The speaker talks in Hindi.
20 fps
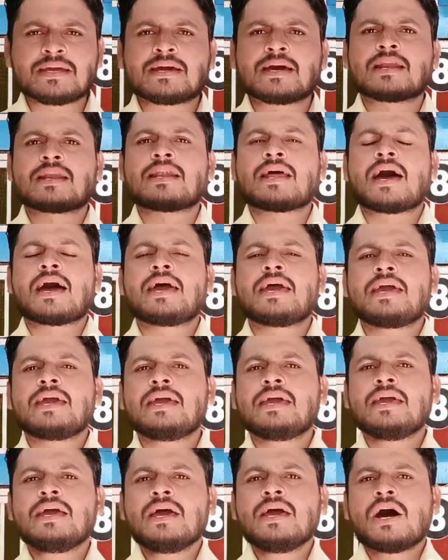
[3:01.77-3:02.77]
करना है
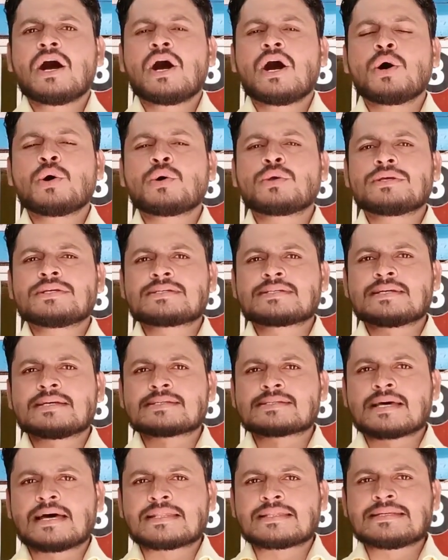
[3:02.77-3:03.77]
और इसके
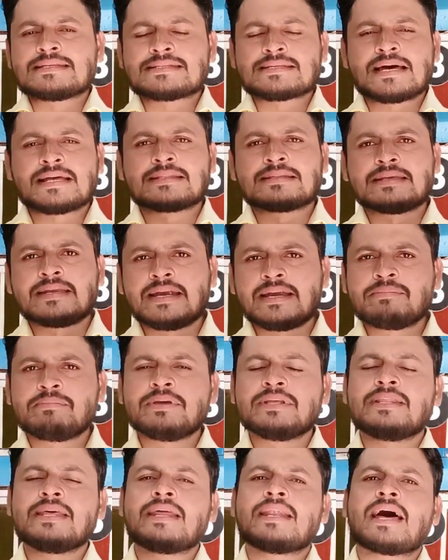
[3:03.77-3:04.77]
साथ ही साथ ग्रिड
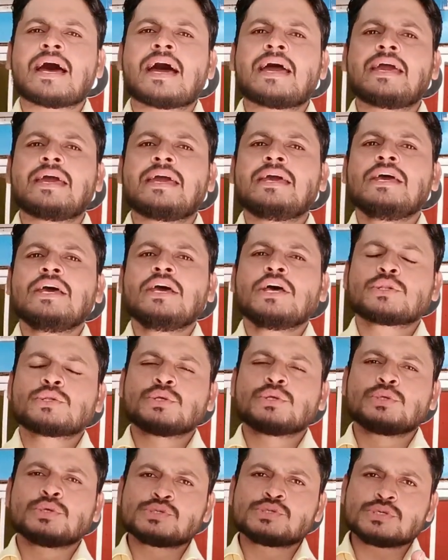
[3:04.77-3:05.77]
भी देना है
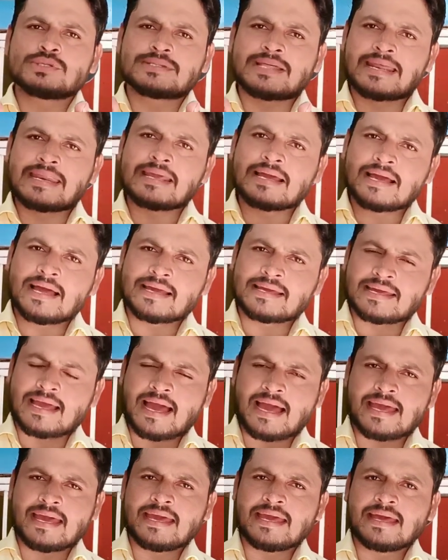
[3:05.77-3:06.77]
तो दोस्तों तरीक़ा क्या
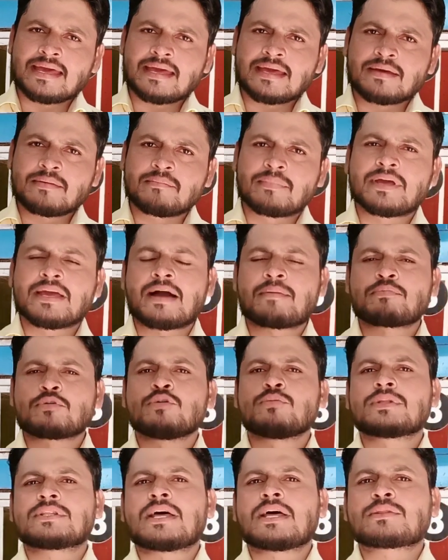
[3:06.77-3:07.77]
है मैं
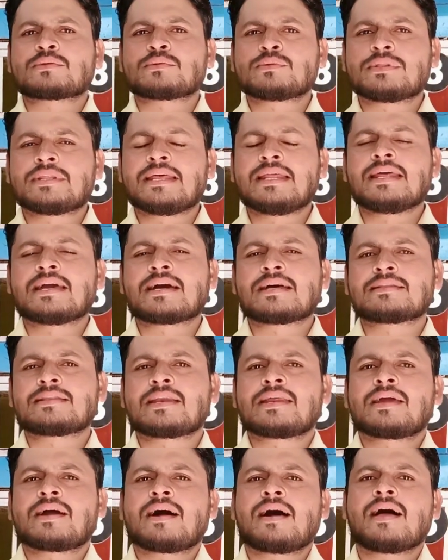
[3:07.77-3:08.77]
आपको बताता हूँ देने का
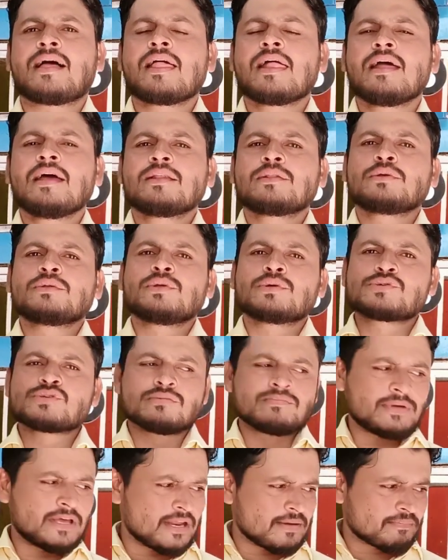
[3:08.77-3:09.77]
तरीक़ा तो
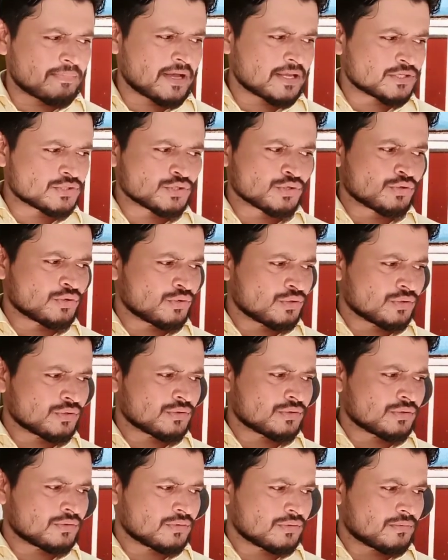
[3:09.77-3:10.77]
दोस्तों मेरे पास जो
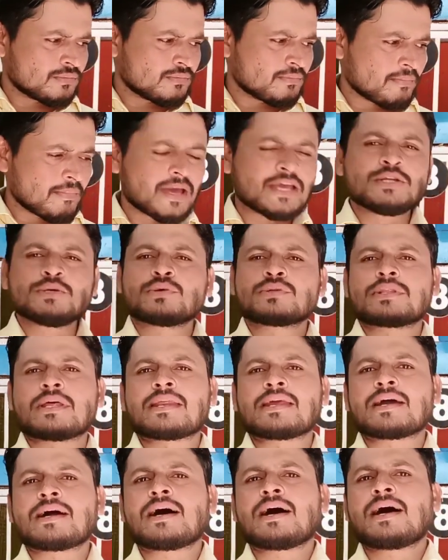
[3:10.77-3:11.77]
मैं जो
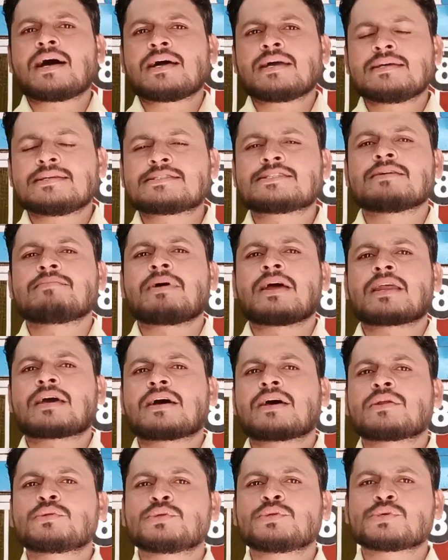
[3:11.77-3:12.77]
तरीक़ा इस्तेमाल
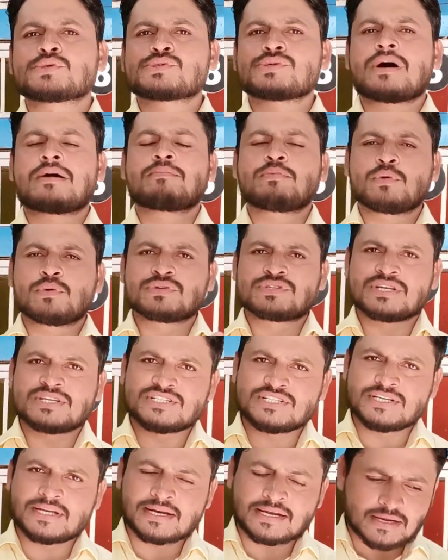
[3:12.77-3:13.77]
कर रहा हूँ दोस्तों आप लोगों से
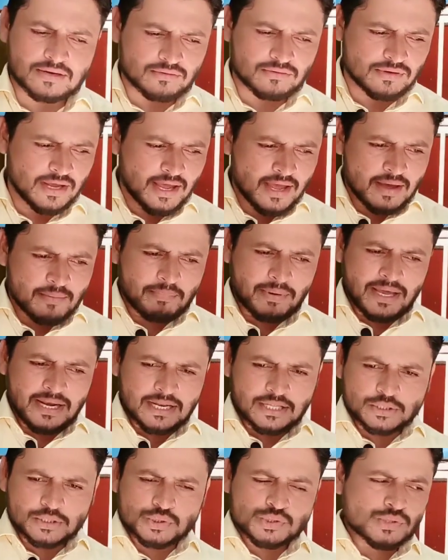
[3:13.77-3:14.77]
शेयर कर रहा हूँ
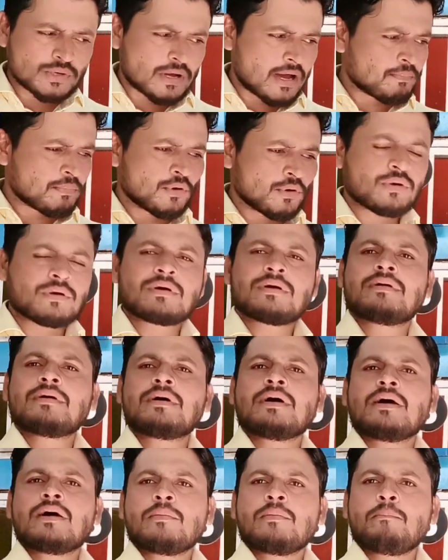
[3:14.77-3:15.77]
पहले दोस्तों आप लोग
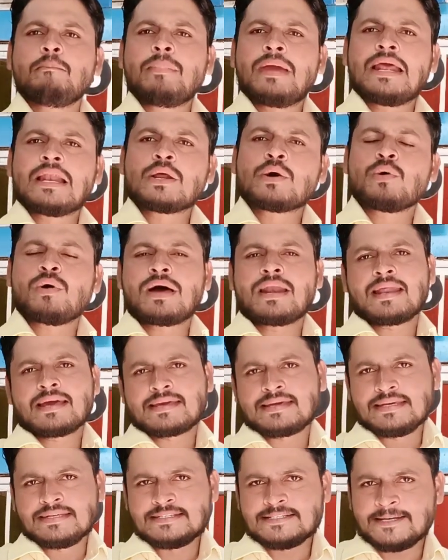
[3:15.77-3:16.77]
मेल को
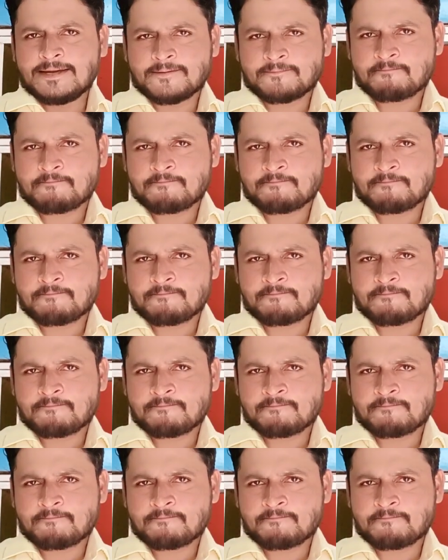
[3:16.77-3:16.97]
अलग कीजिए